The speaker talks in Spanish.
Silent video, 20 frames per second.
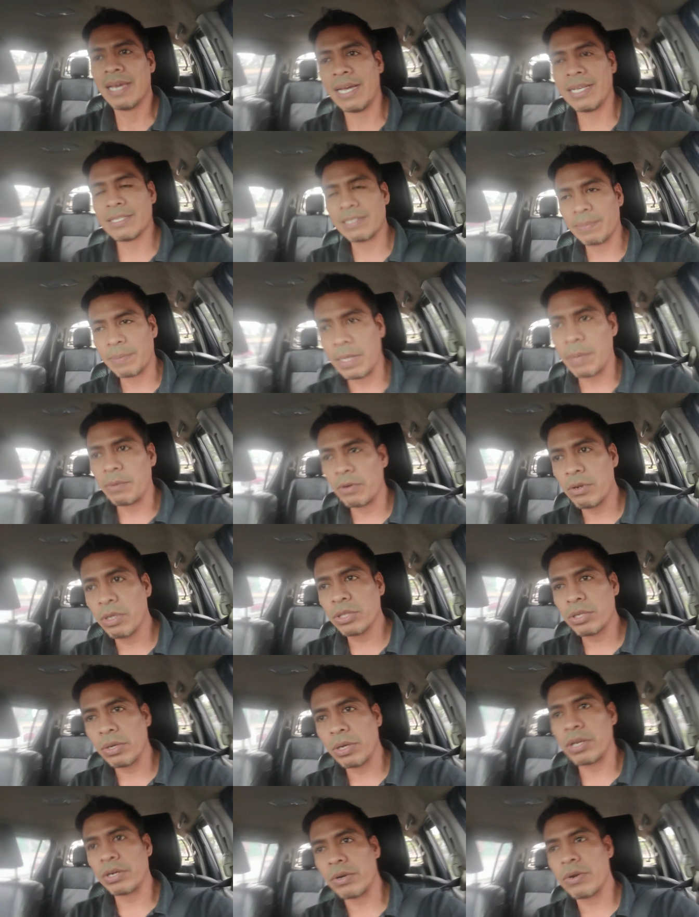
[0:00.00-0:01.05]
Aceptemos
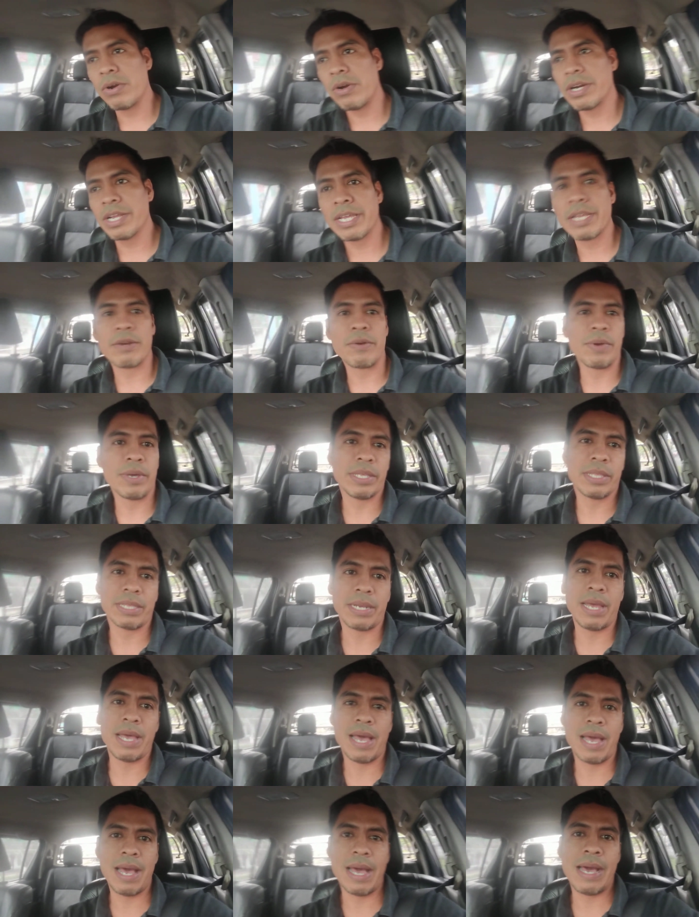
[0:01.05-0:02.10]
nuestros errores,
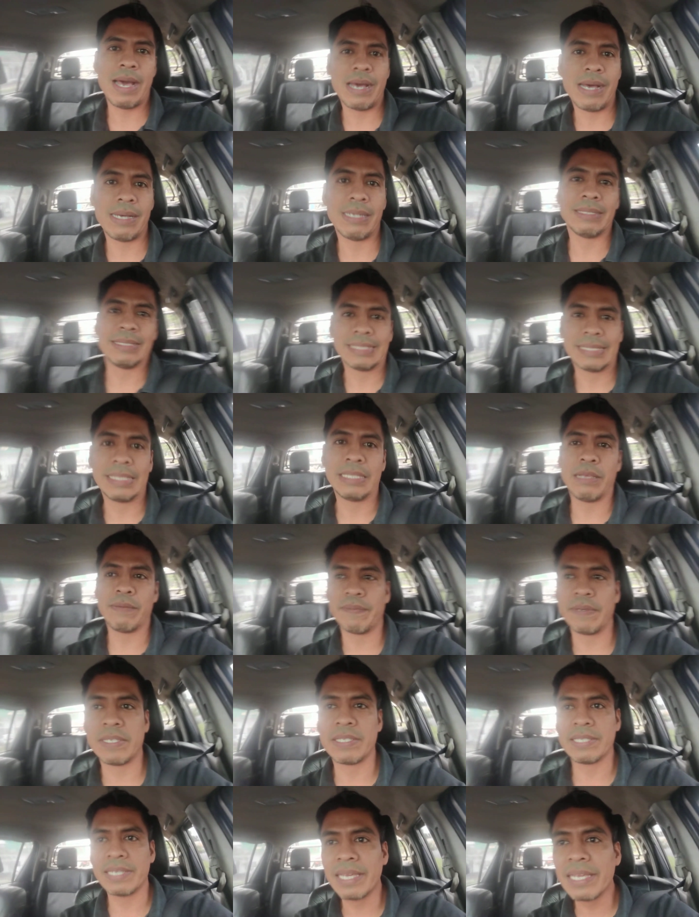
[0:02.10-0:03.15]
nuestras
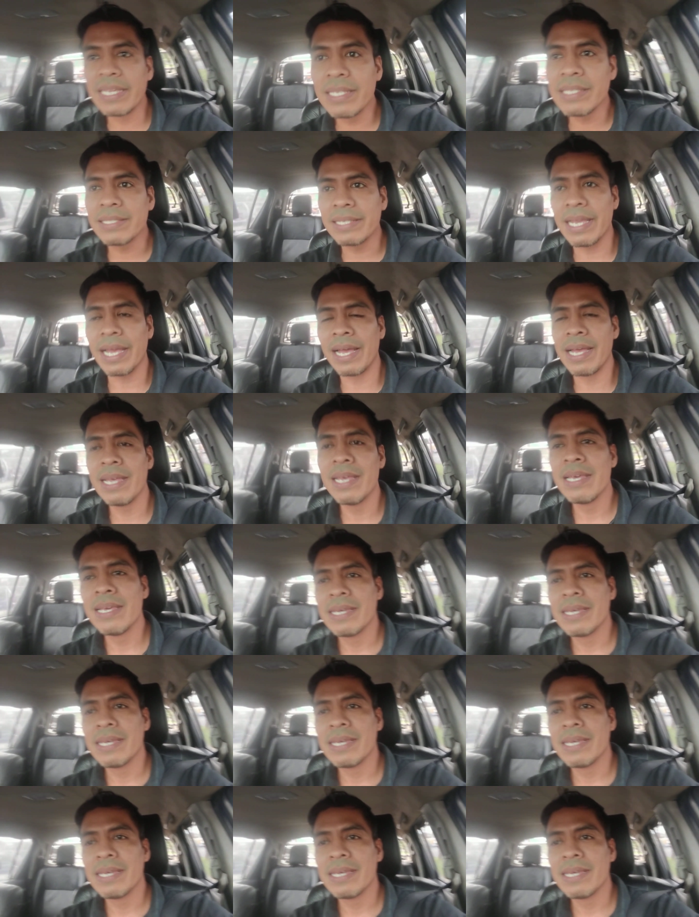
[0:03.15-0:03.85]
deficiencias